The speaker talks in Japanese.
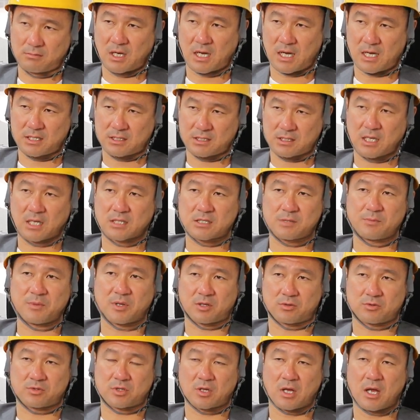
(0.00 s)
まあ、20日締め
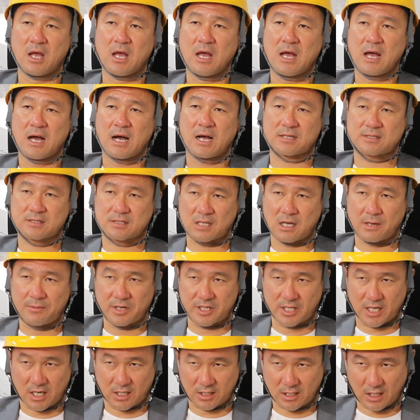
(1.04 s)
だとしたら20日
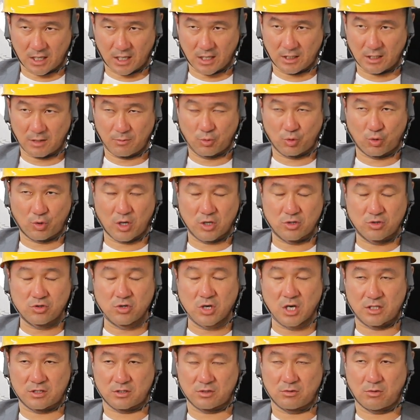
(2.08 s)
まで働いたものが9
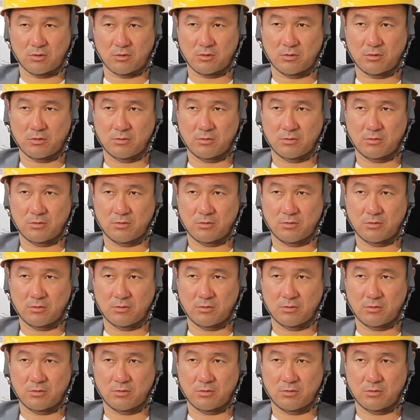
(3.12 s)
月の